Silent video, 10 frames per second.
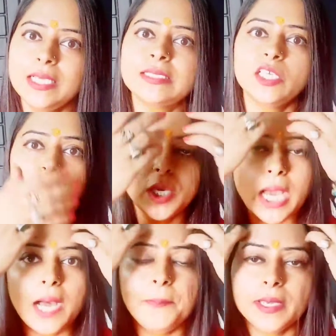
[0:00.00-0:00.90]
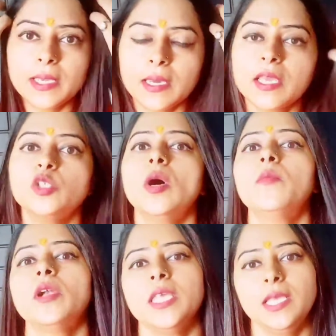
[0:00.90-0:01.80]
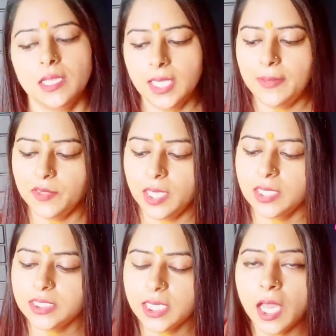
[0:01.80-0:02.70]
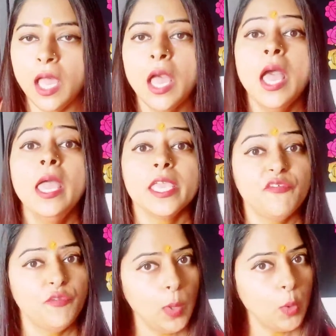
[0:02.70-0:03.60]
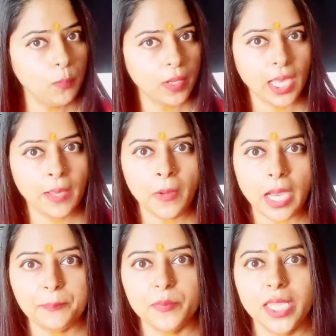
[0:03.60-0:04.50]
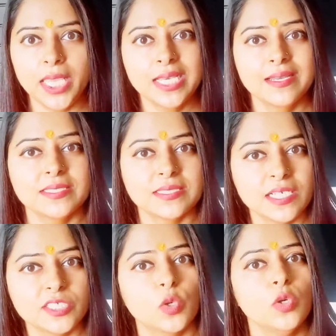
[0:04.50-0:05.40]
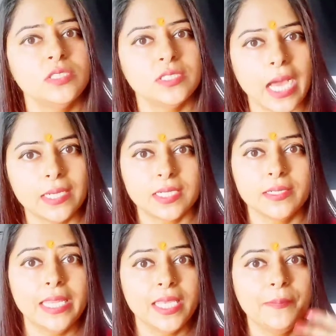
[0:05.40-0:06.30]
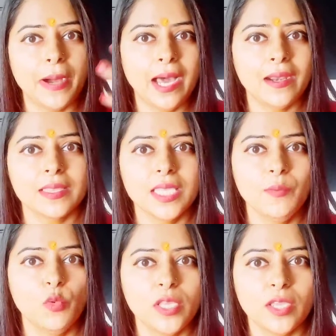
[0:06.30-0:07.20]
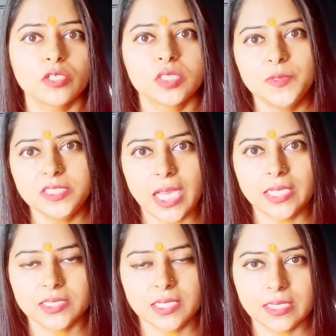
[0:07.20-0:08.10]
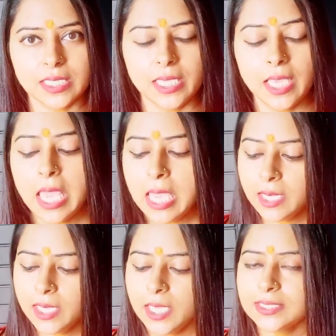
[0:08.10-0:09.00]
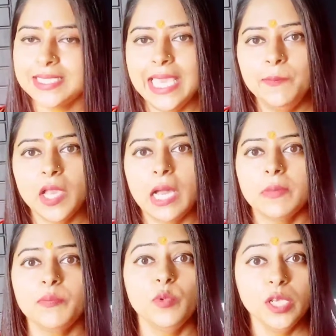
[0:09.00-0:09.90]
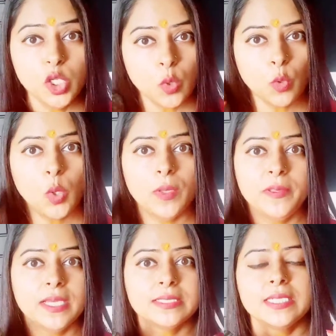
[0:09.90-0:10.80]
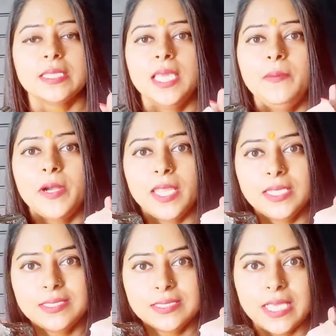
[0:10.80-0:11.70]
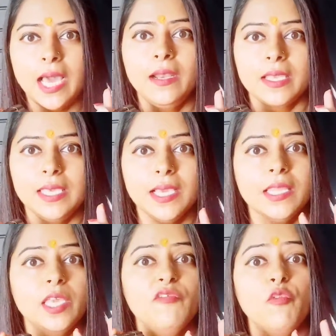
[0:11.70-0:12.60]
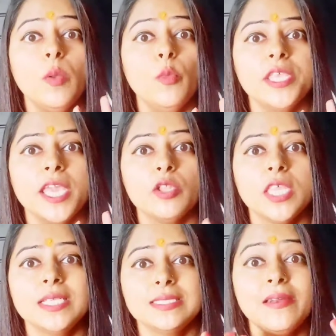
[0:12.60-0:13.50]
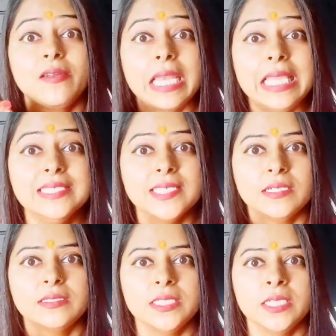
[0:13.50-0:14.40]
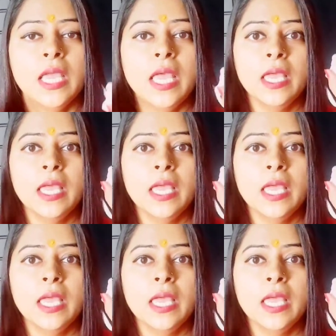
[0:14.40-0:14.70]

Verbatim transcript: लिंक्स दे दूंगी आप एक एक करके जो आपको ठीक लगे आप देख लीजिएगा कि फुल मून पर हम अपने क्रिस्टल्स को चार्ज करें यानी कि बाहर रखते हैं मून की रोशनी में चार्ज करते हैं ठीक है सेम काम आप न्यू मून पे भी कर सकते हैं बट एक चीज ध्यान रखिएगा देखिए फुल मून क्या होता है इट्स अ रिलीज एनर्जी